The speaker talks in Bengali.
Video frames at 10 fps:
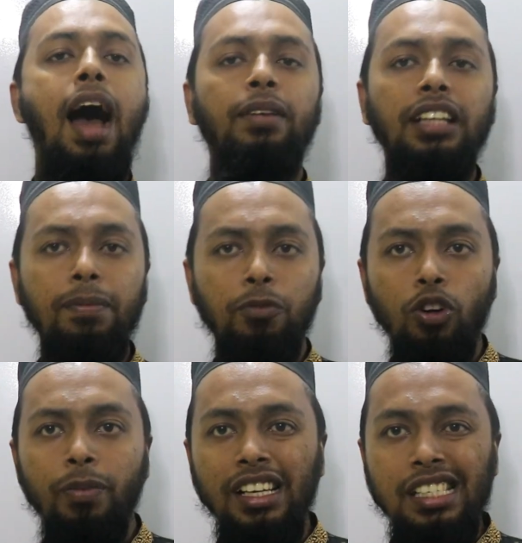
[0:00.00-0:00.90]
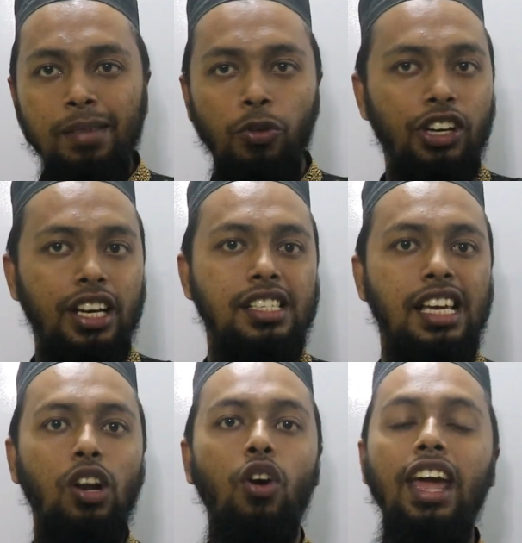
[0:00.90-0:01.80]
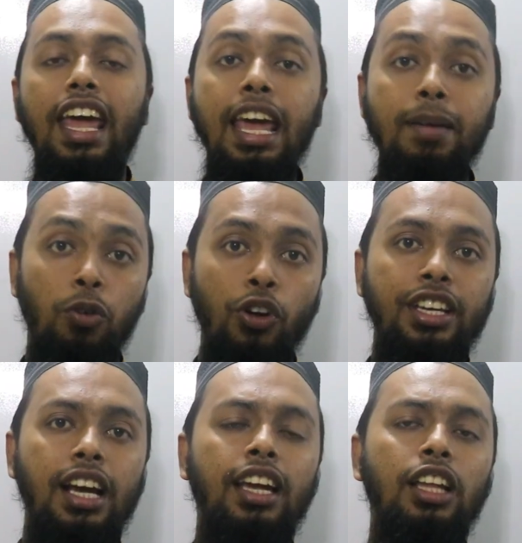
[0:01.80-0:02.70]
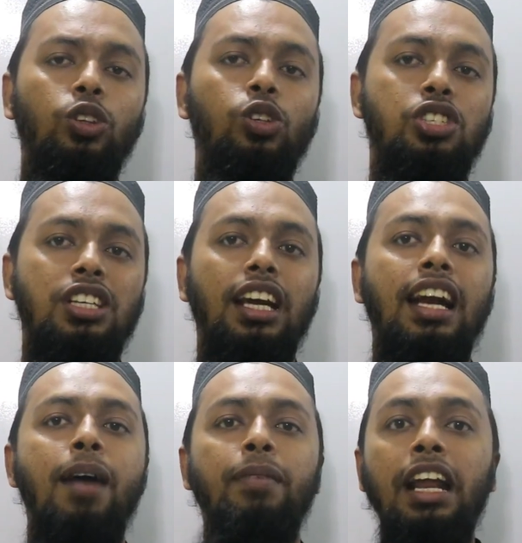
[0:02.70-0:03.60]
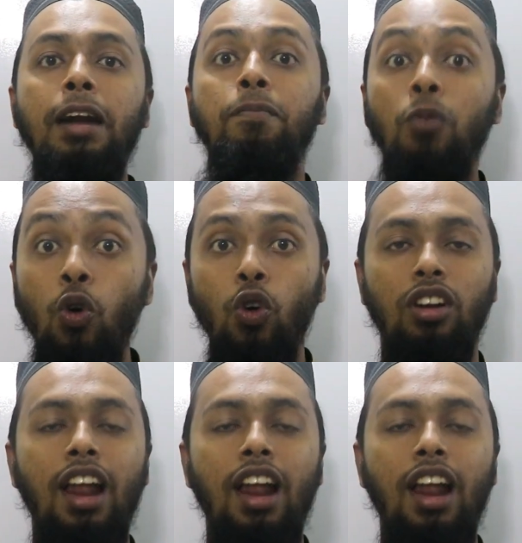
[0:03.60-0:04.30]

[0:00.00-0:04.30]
আমাদের পূর্বের যে বইটা ছিল এই বইটা কিন্তু হচ্ছে গ্রামারের মূল